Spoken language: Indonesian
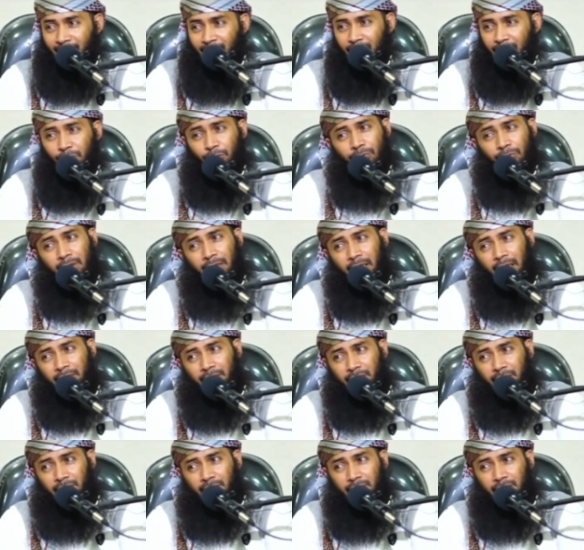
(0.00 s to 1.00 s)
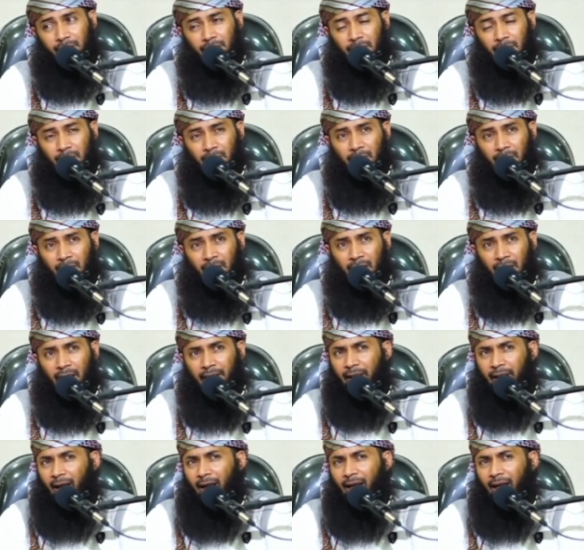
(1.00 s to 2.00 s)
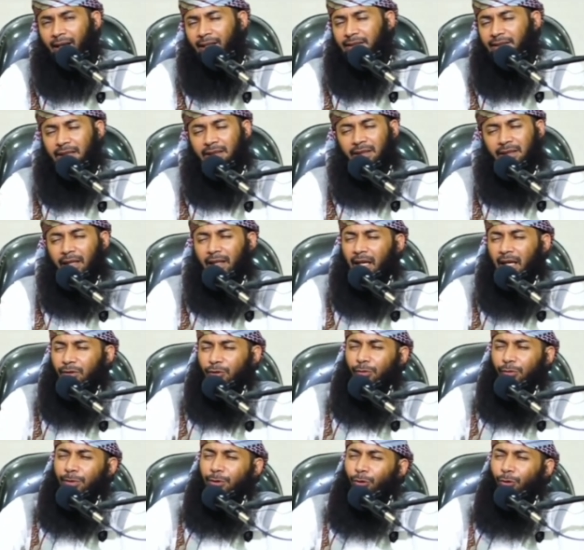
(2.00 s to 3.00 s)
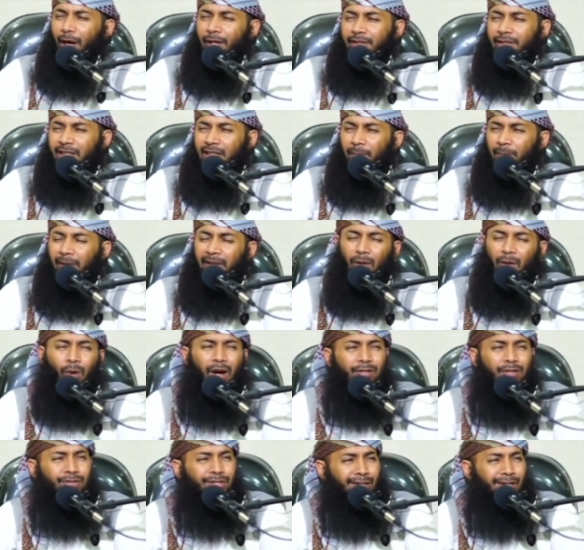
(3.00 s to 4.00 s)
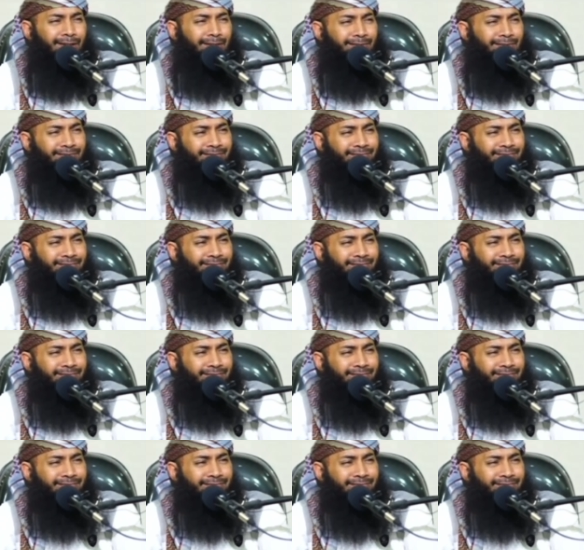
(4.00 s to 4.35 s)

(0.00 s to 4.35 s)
Antum lihat. Kadangkala kecintaan antum itu hanya kepada wajah.